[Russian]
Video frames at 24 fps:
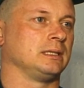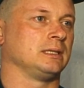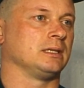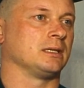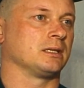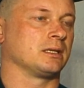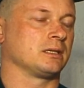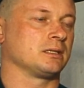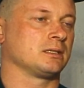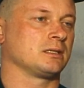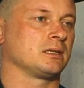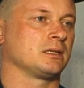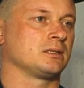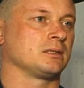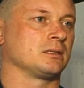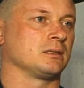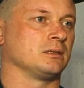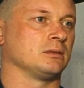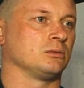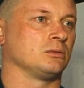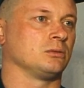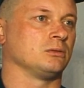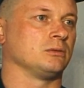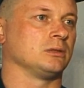организация
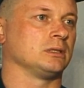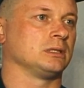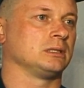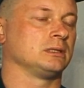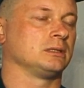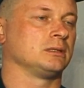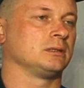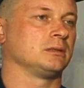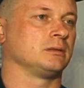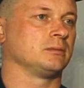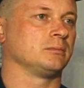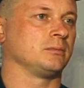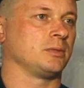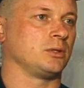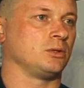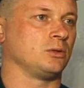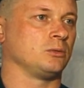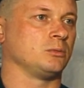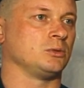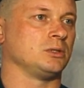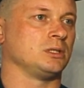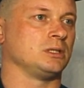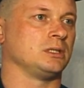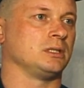готова к
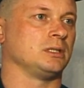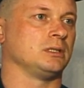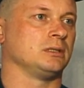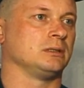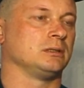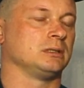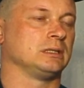приему детей.